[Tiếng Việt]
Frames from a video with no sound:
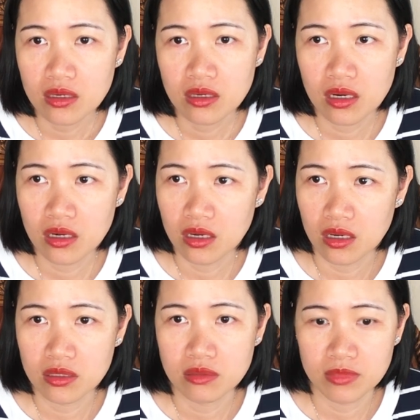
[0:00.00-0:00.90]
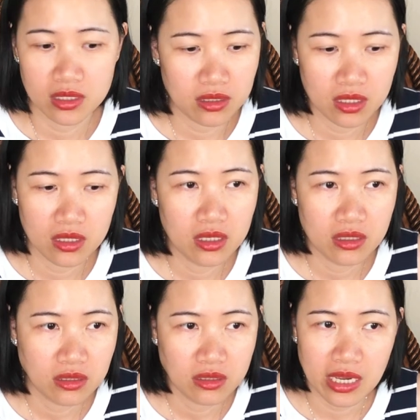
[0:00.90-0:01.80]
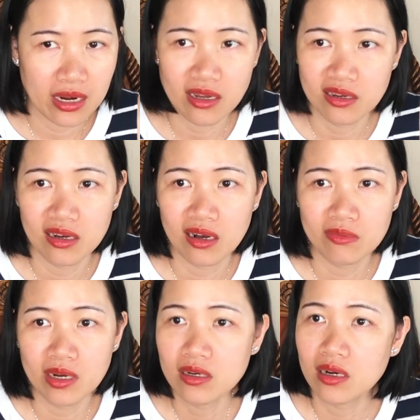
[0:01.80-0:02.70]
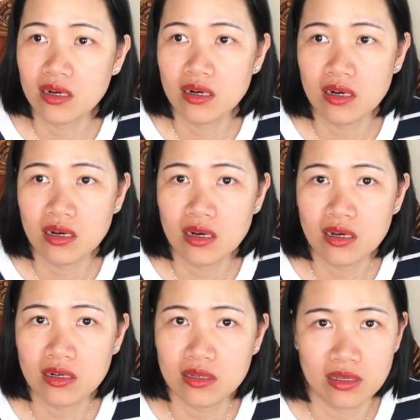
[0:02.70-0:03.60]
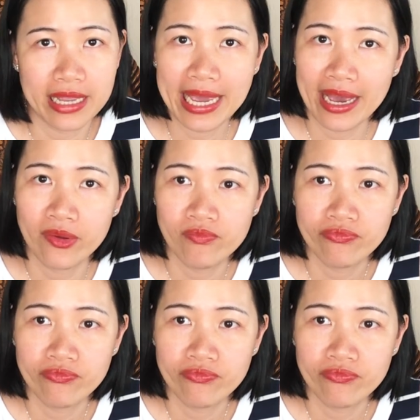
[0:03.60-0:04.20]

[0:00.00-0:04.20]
nên nó hả mình chỉ vậy đó không ít có người nhà